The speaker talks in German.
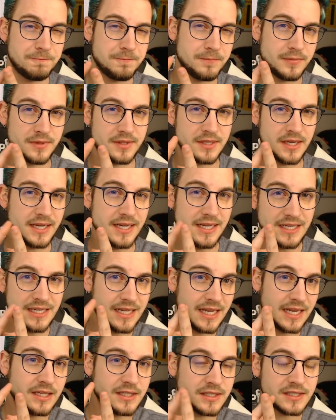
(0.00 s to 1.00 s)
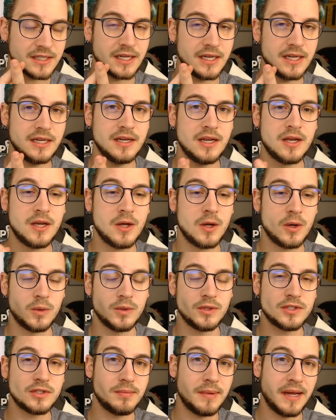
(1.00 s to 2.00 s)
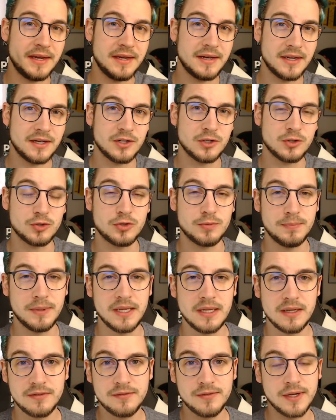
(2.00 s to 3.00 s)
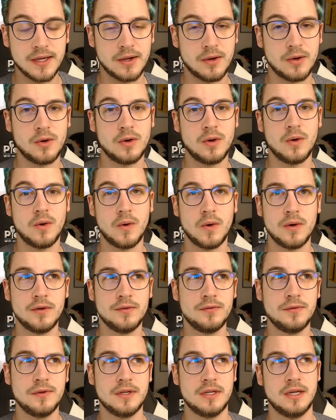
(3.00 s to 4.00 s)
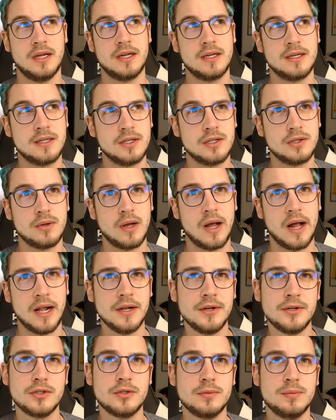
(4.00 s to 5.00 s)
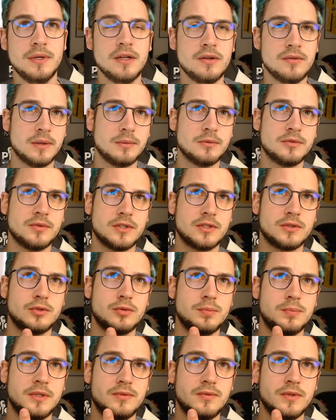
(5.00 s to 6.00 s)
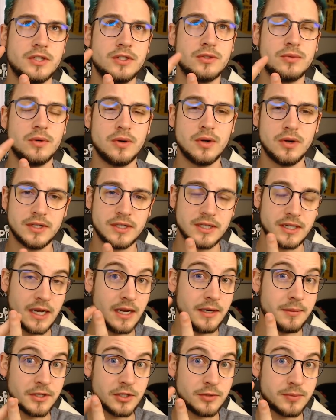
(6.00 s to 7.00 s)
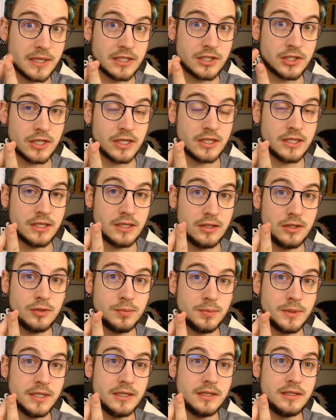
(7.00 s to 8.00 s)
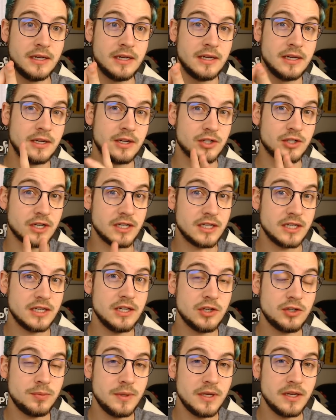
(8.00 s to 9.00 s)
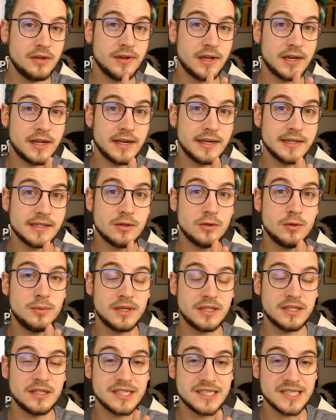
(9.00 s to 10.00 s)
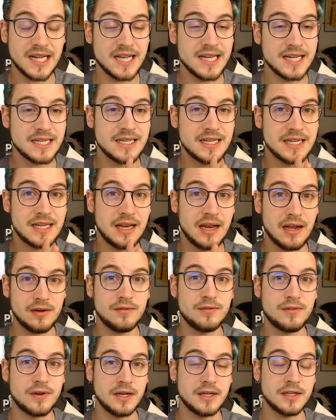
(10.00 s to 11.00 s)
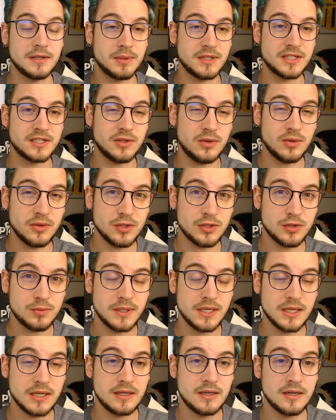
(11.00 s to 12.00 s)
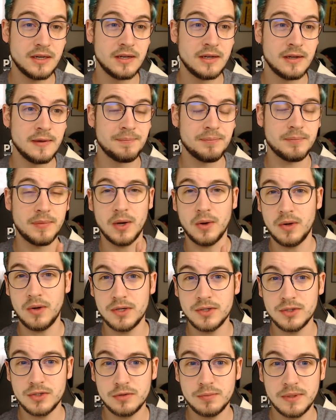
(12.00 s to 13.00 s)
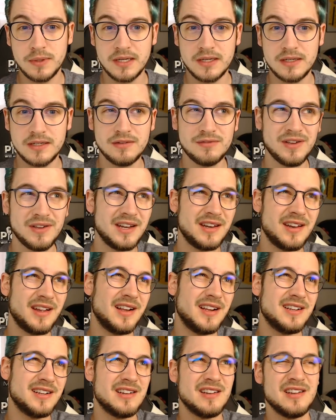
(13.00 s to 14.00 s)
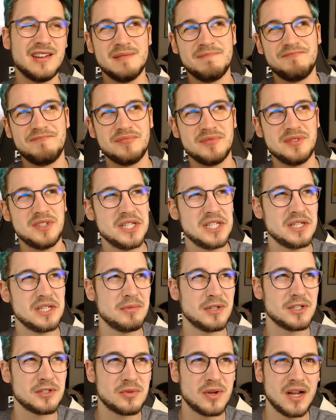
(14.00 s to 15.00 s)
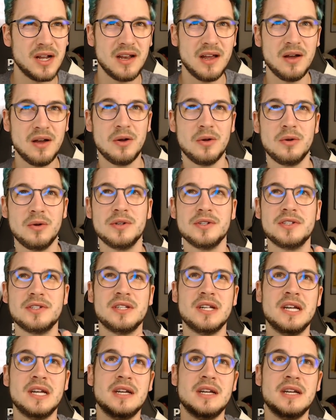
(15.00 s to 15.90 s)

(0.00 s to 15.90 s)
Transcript: dahingehend sein. Und zum anderen spielen wir auch häufig eigentlich alte Spiele. Wir haben sowas gespielt wie Stronghold, gerade bei Stra Strategiespielen. Strategiespiele werden halt über die Zeit nicht langweilig. Bei Storyspielen, bei Rollenspielen, die werden halt, sehen nicht mehr so geil aus,